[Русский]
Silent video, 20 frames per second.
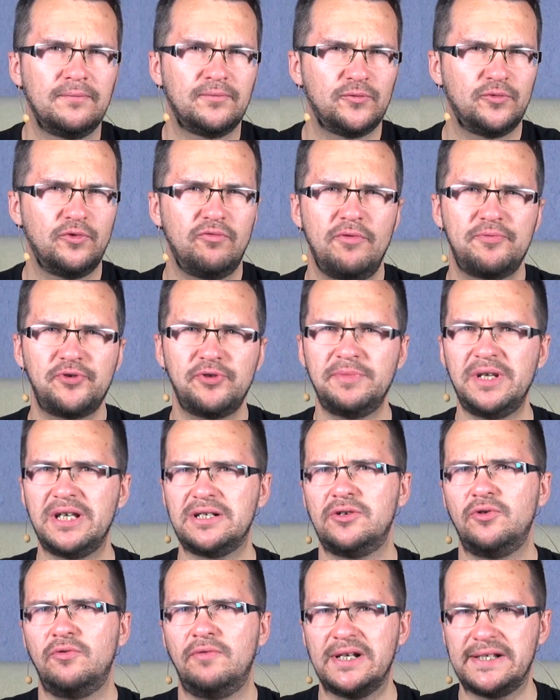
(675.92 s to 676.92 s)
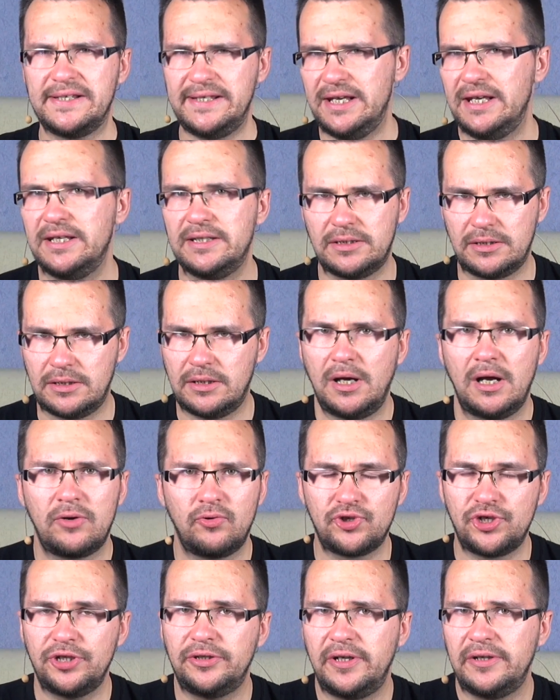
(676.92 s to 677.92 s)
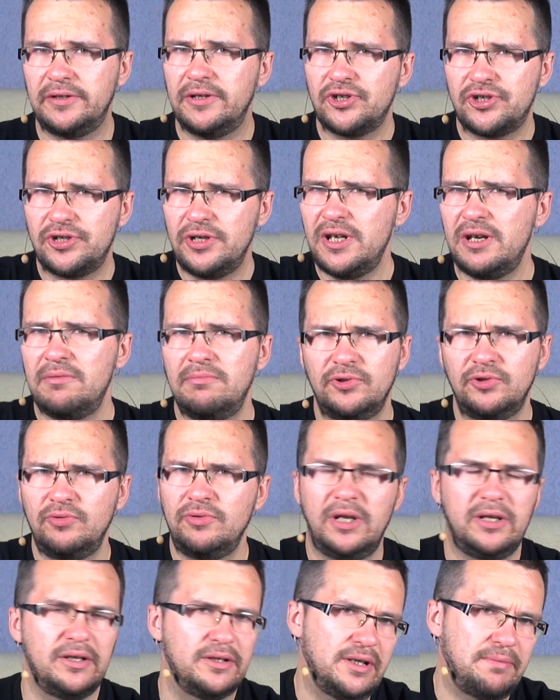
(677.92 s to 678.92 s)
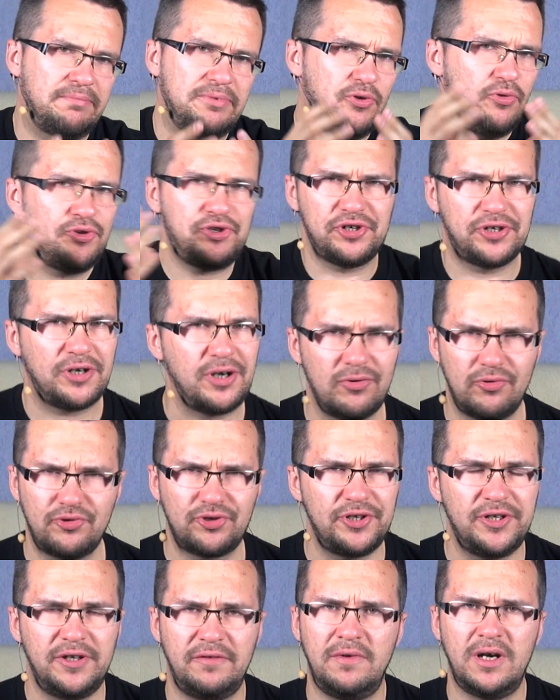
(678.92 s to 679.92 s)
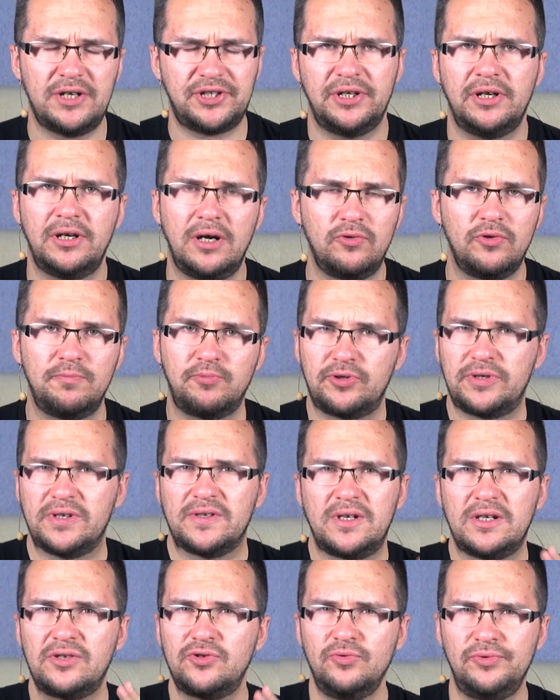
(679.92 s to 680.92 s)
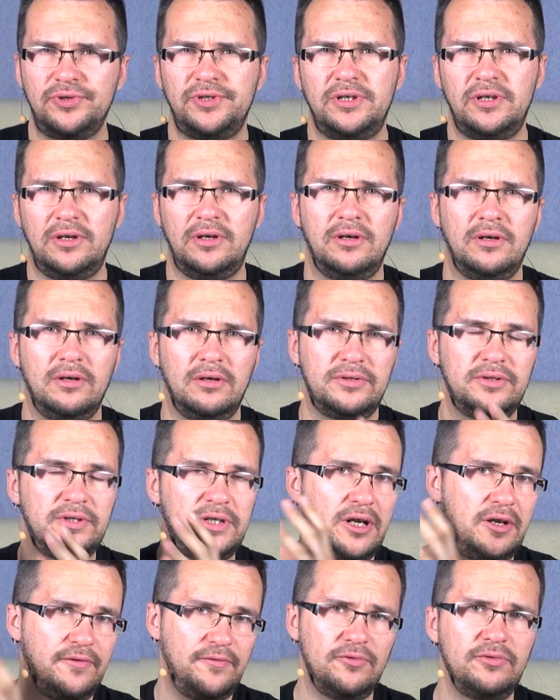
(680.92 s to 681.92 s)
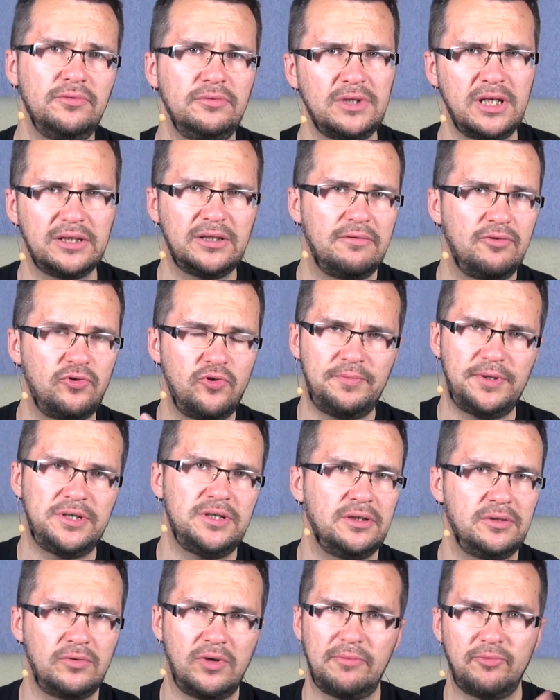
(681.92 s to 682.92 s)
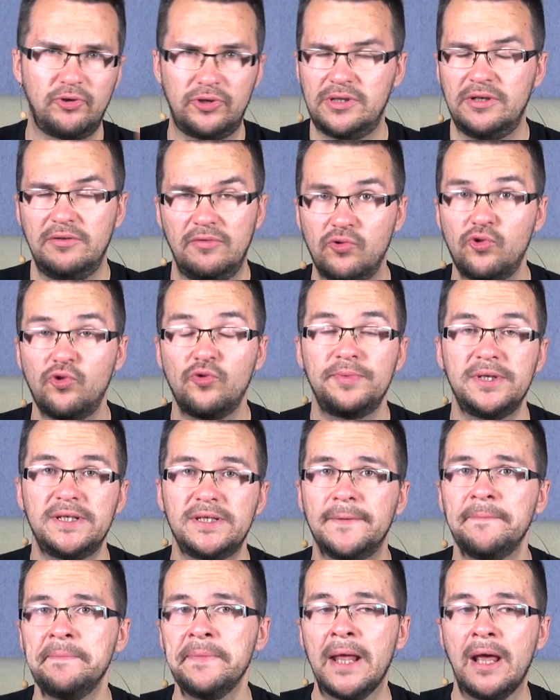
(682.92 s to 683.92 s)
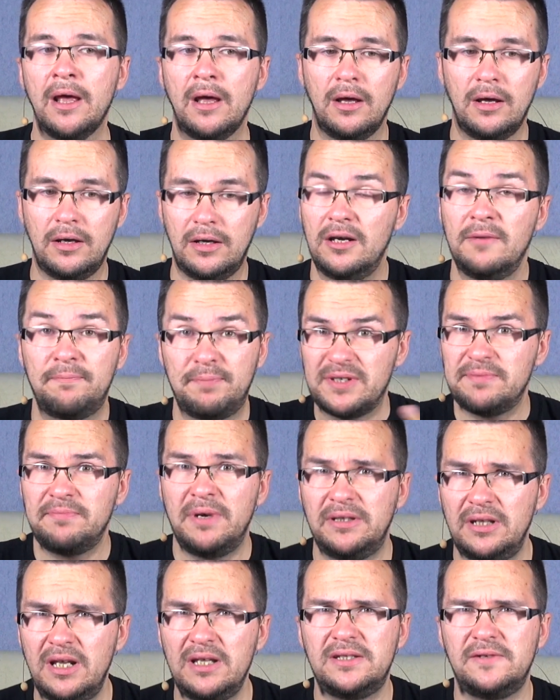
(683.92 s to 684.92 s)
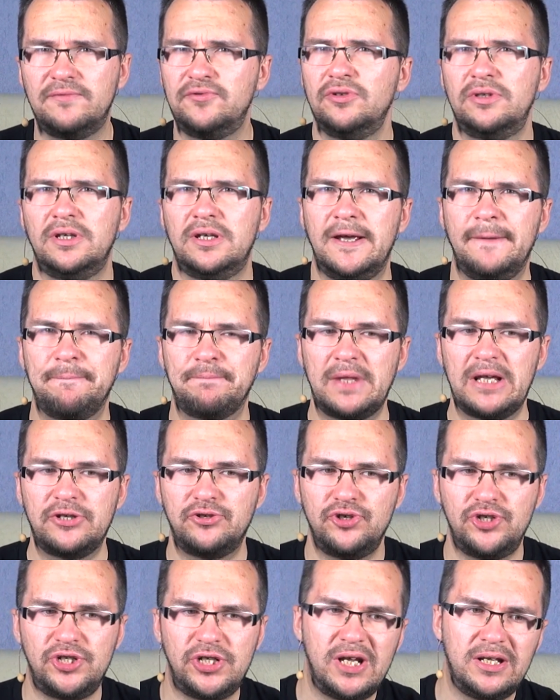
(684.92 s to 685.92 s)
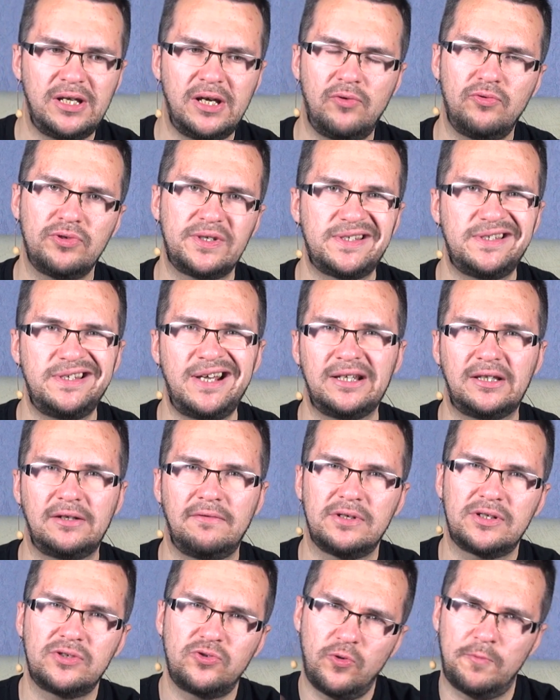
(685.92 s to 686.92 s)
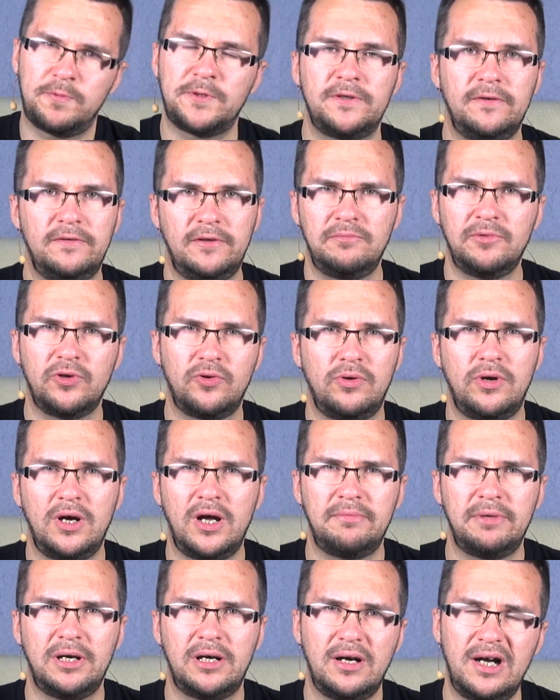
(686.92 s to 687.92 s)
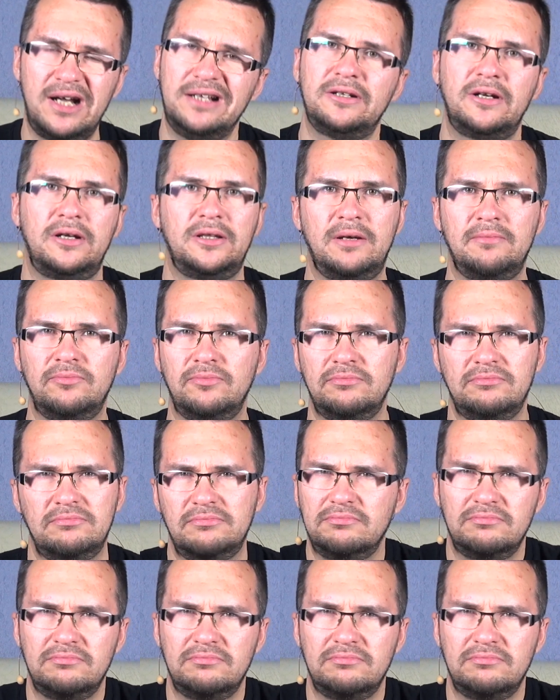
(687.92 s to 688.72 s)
Ну, в общем, если у вас есть хороший 3D-шлем, ну или там не очень хороший, неважно какой, просто засуньте телефон, когда вы купите эту камеру, если вы его купите. Э, посмотрите, все-таки ощущение от снятого собственными руками кадра нам